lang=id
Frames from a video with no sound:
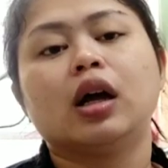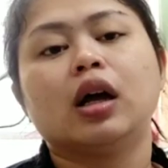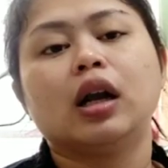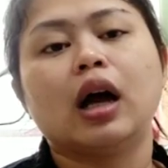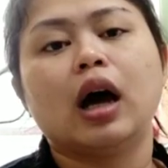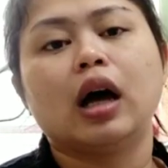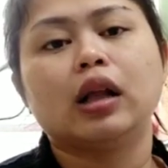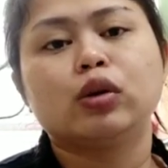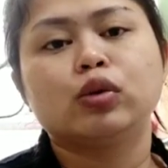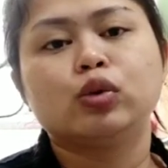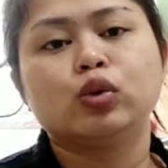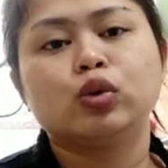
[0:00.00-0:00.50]

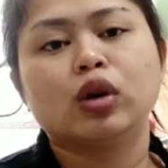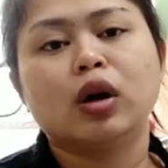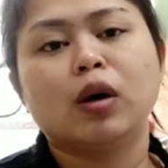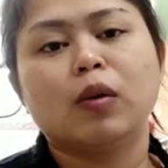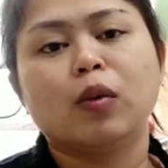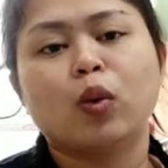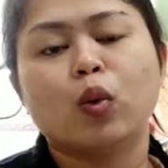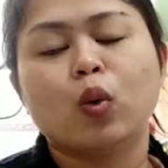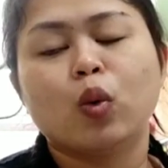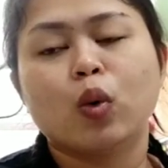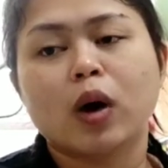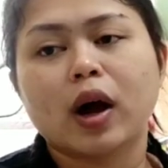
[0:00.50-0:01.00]
nah itu juga
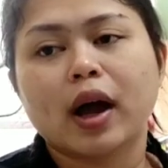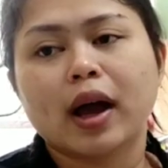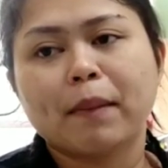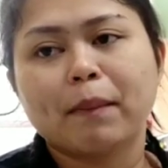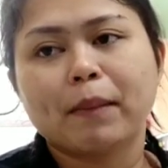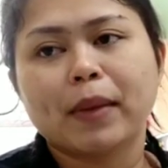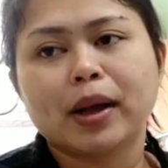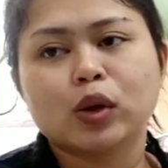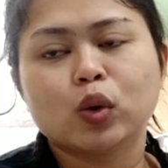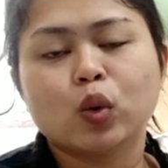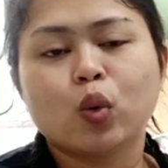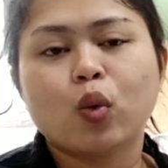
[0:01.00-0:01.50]

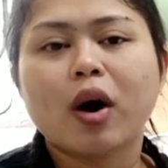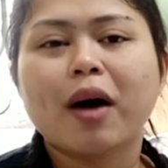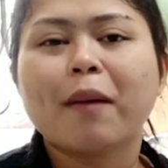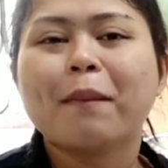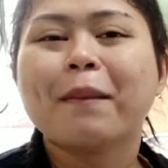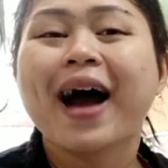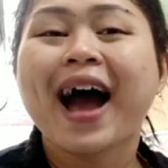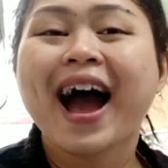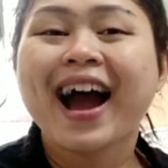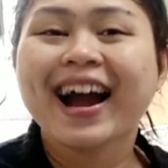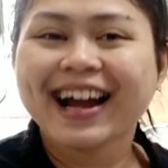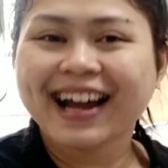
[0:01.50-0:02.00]
hemat
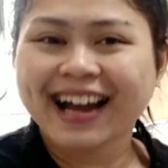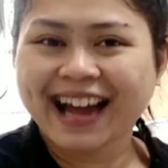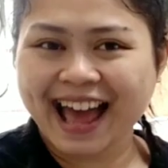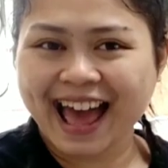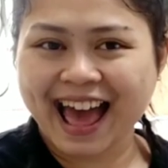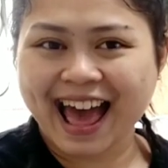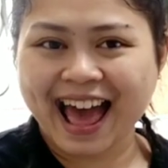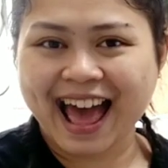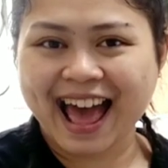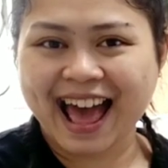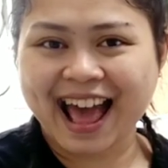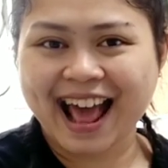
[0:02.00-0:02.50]
uang
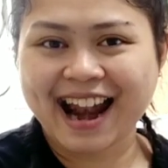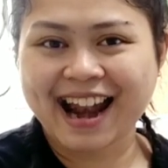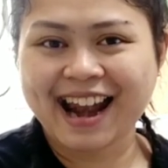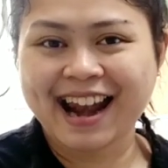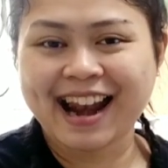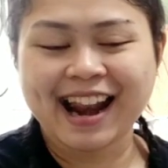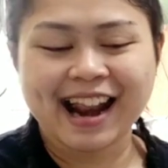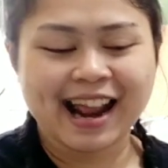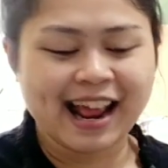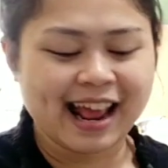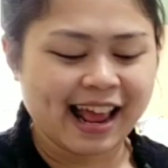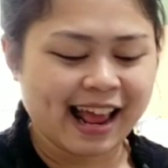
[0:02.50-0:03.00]
makan
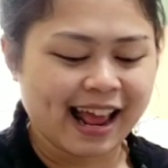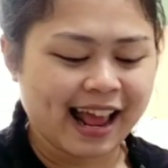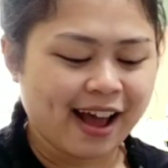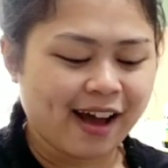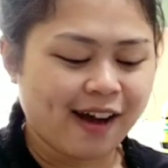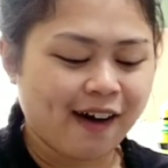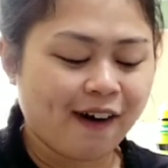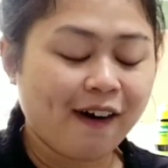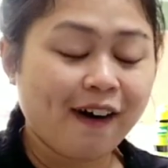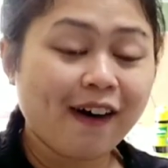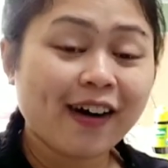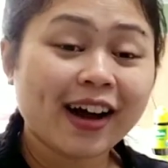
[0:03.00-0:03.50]

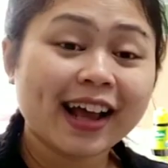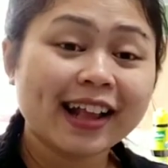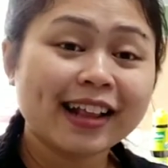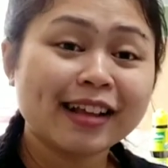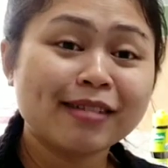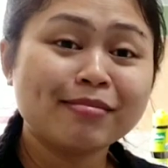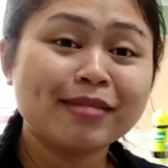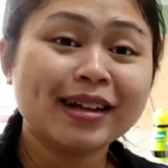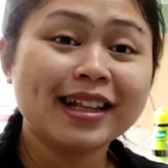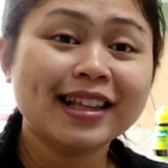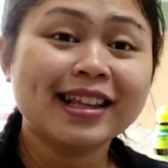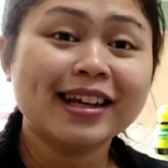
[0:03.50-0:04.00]
oke
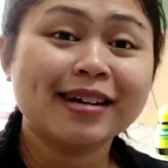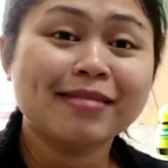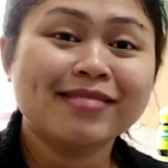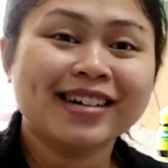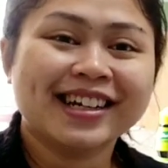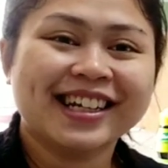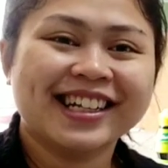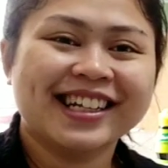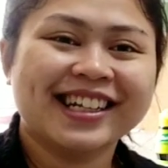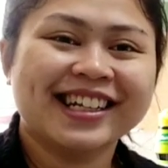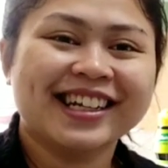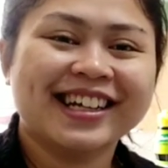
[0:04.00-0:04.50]

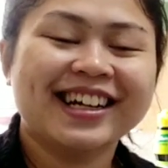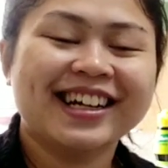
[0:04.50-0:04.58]
teman-teman